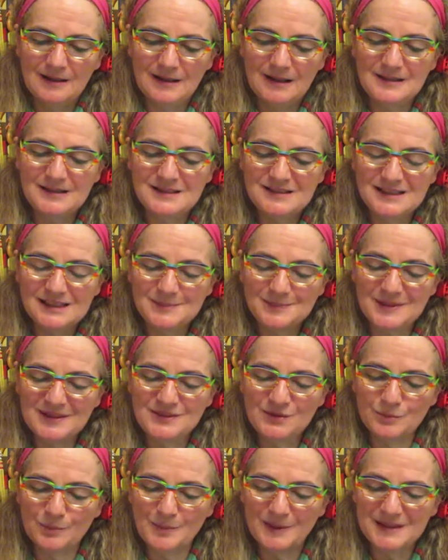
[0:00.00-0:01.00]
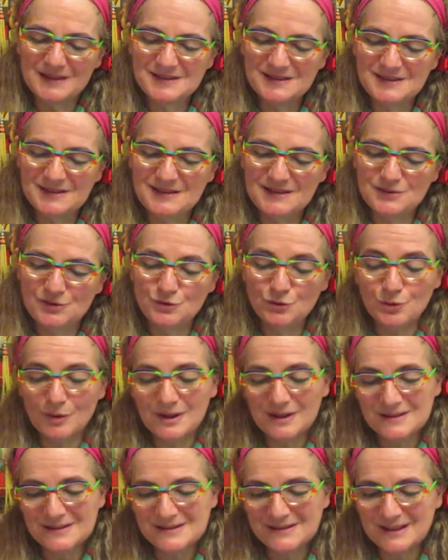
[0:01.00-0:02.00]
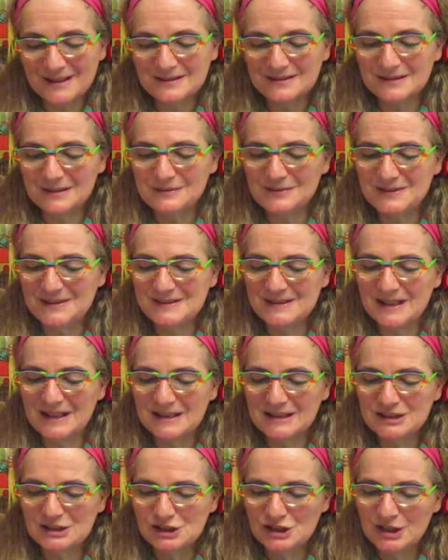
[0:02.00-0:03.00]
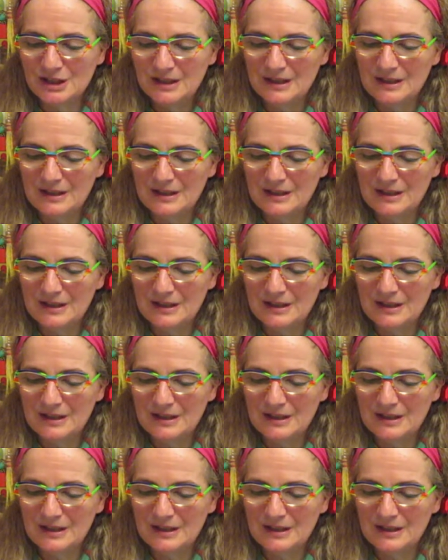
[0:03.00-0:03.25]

à des expressions précises sur un certain visage,